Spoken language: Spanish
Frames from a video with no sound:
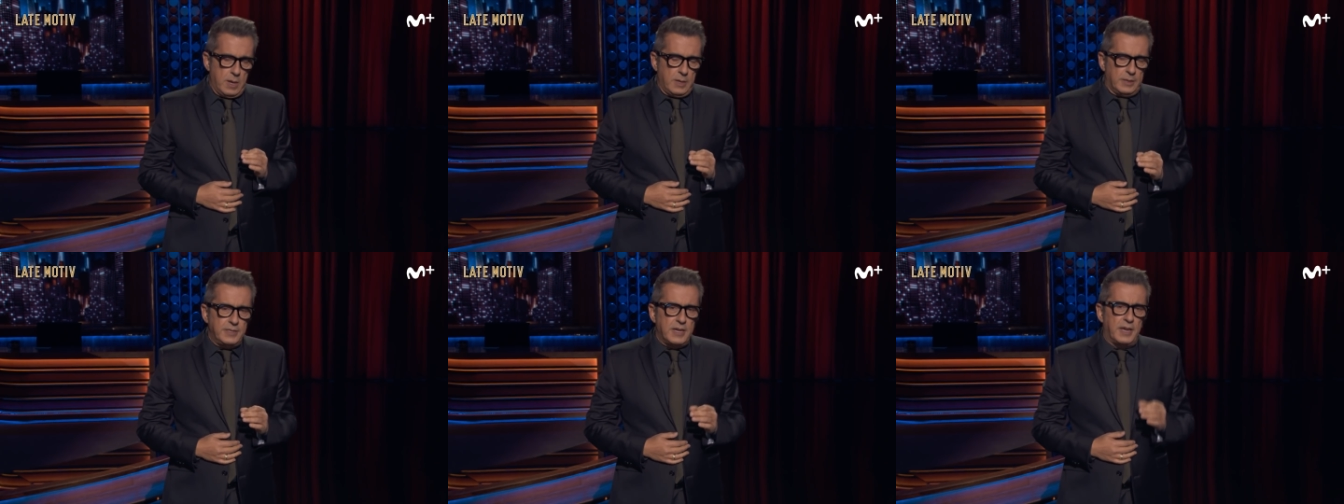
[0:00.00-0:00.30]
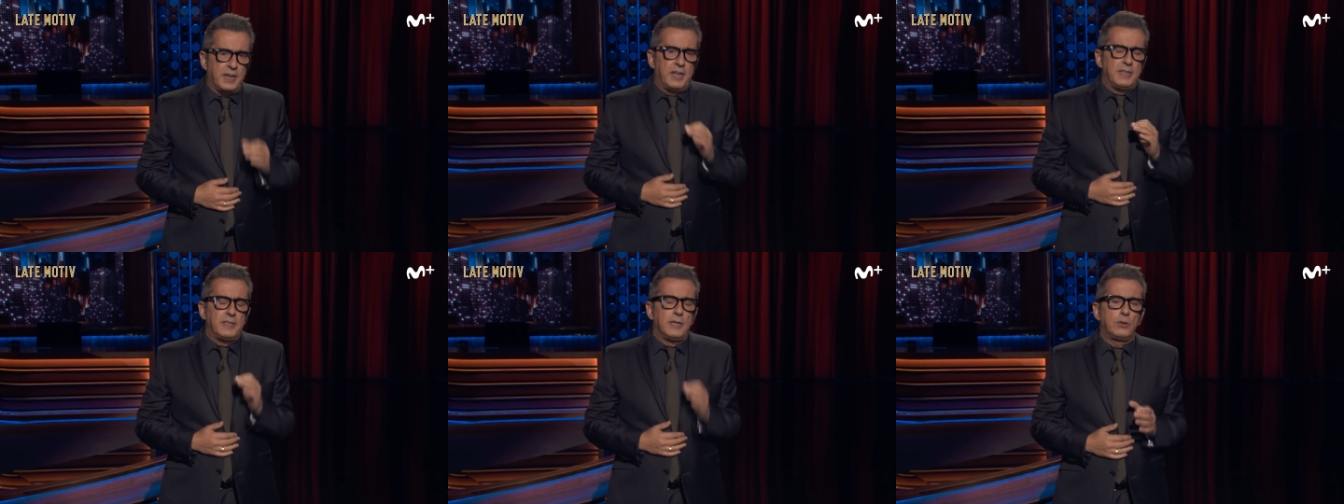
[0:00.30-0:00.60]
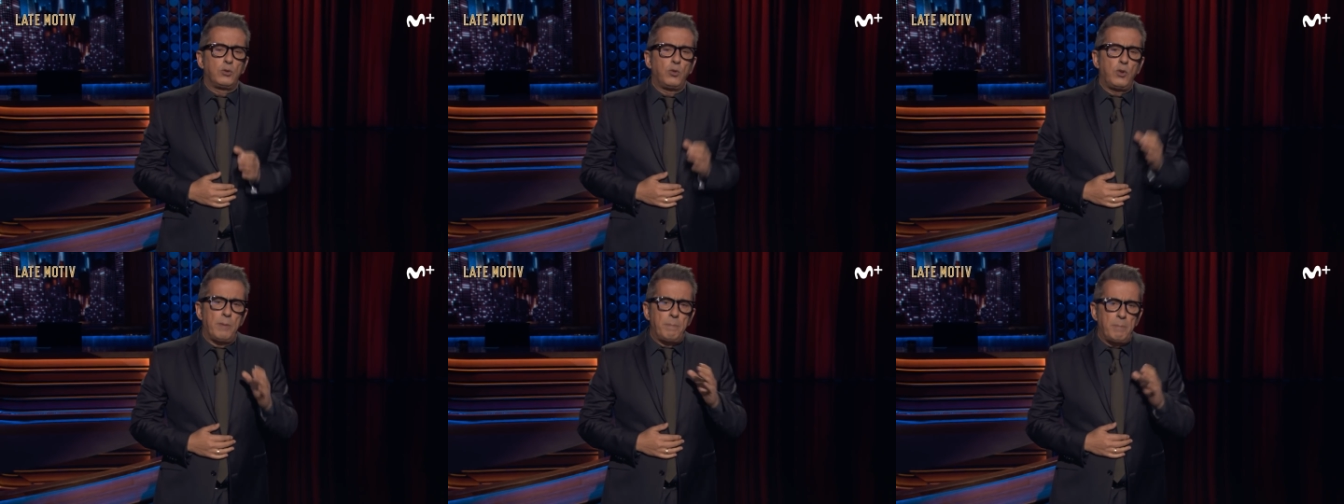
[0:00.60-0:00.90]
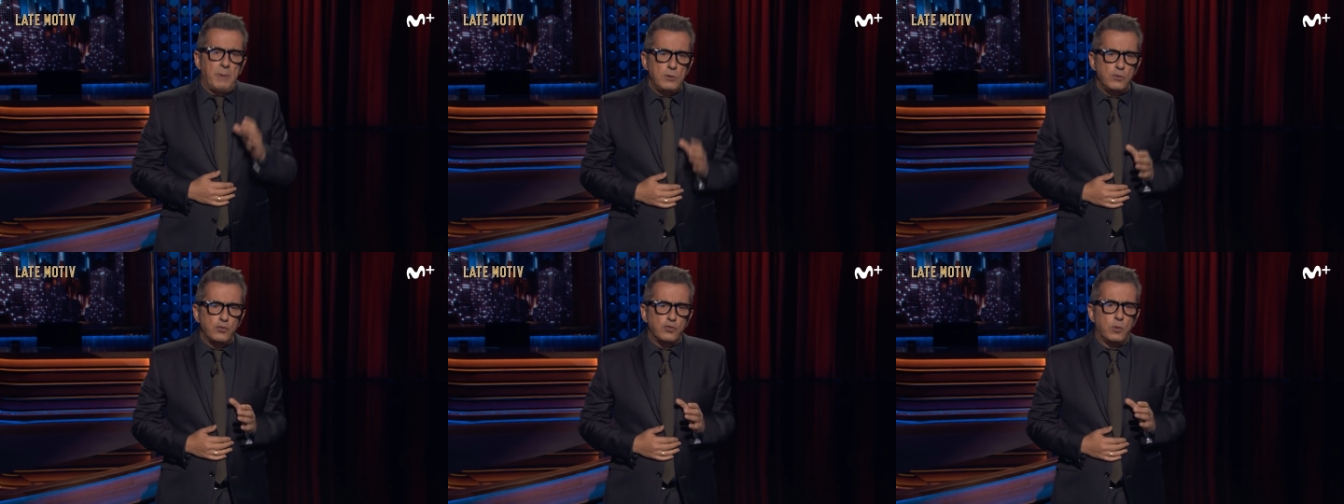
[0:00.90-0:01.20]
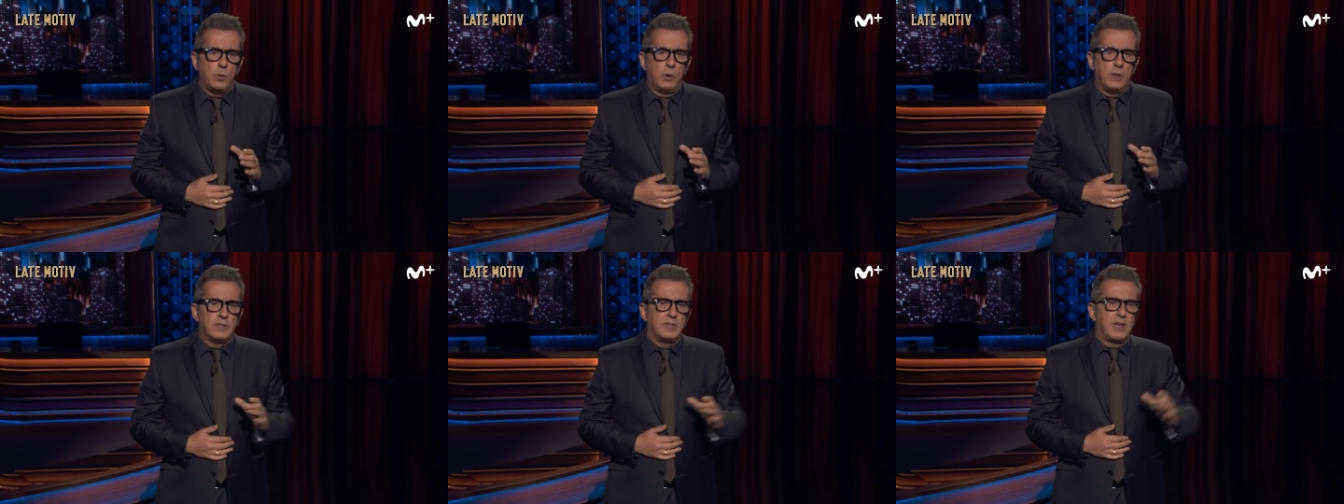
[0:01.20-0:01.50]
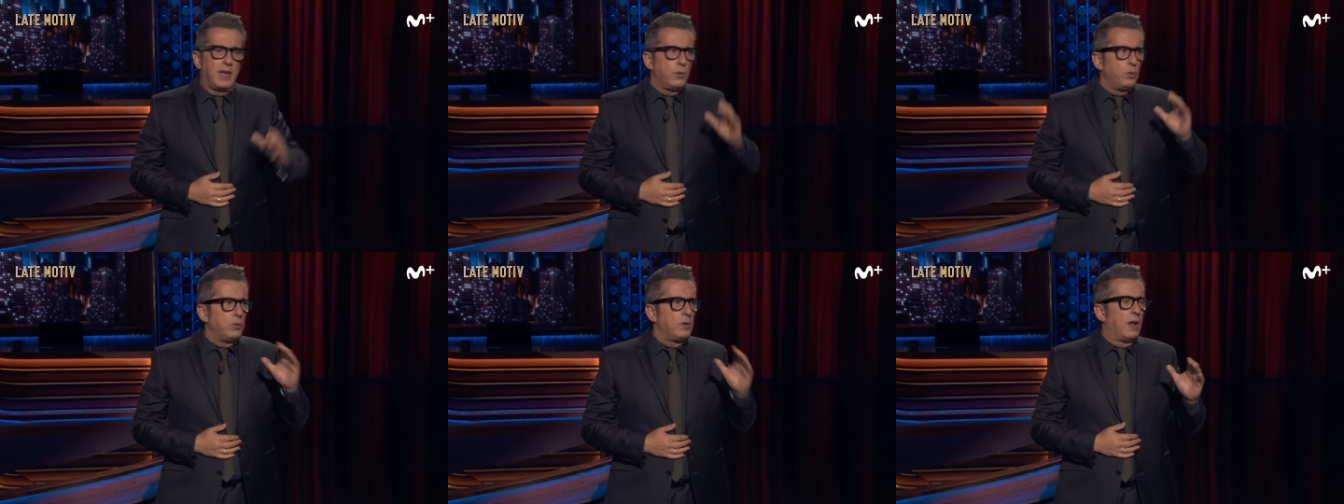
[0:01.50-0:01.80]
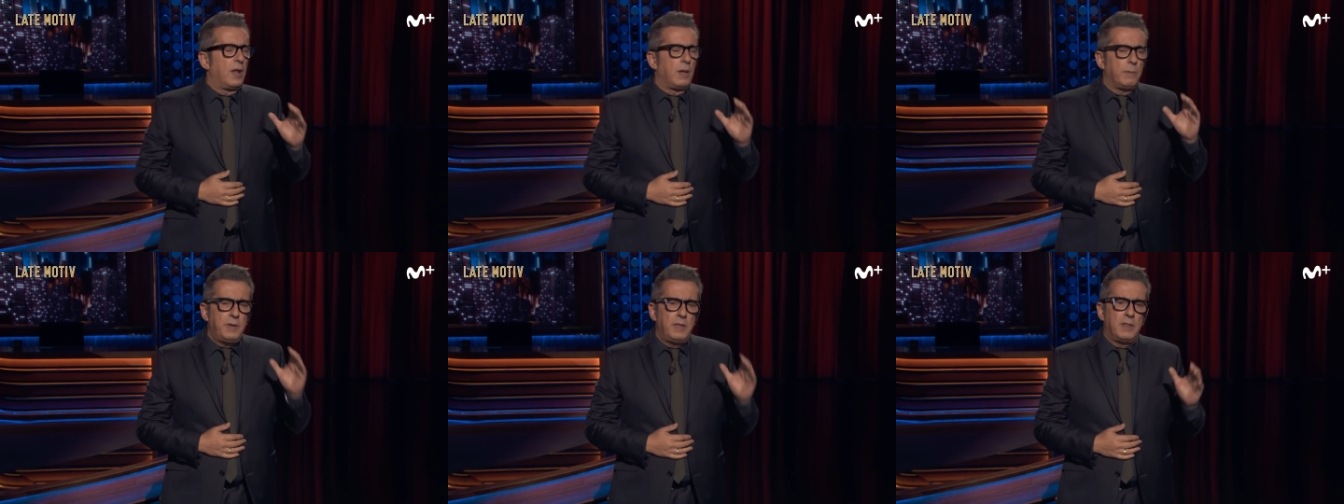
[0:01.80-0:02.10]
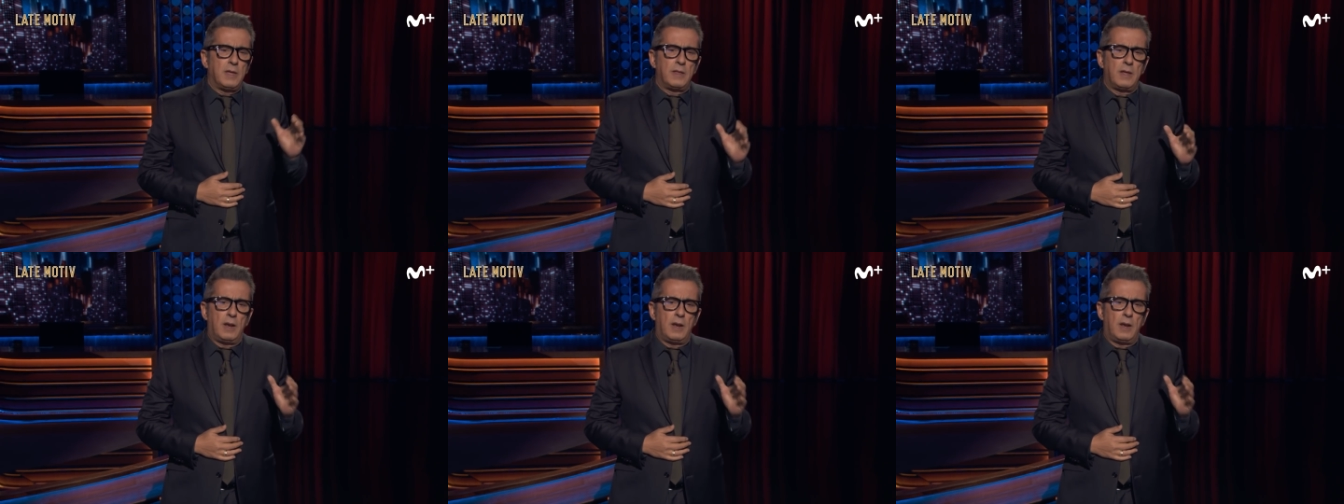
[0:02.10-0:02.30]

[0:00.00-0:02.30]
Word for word: de arquitectura en mayúsculas que ayuda a la vida